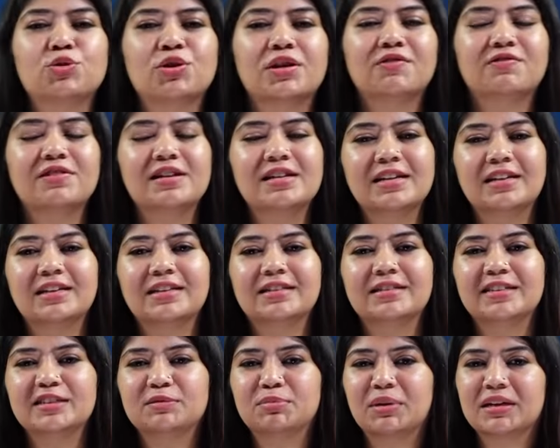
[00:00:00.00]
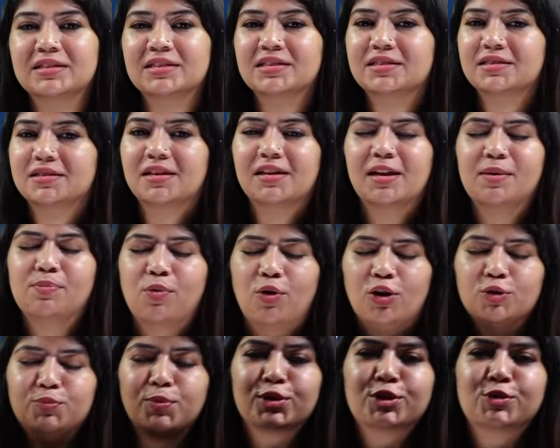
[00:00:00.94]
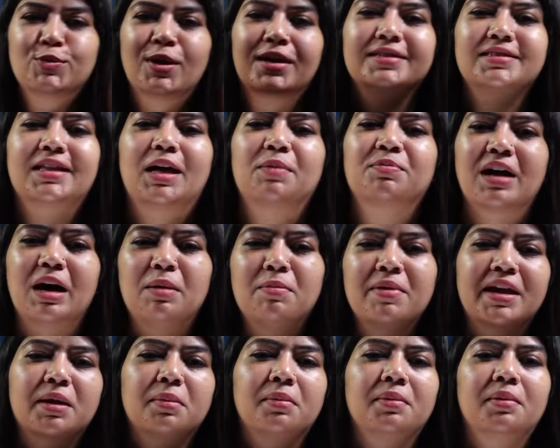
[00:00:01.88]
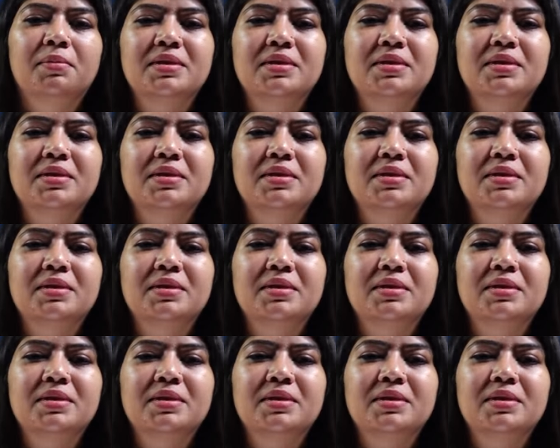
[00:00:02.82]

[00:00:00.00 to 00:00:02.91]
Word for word: टू इन्फिनिटी लर्न नीट बाई श्री है बहुत बहुत स्वागत आपका हमारे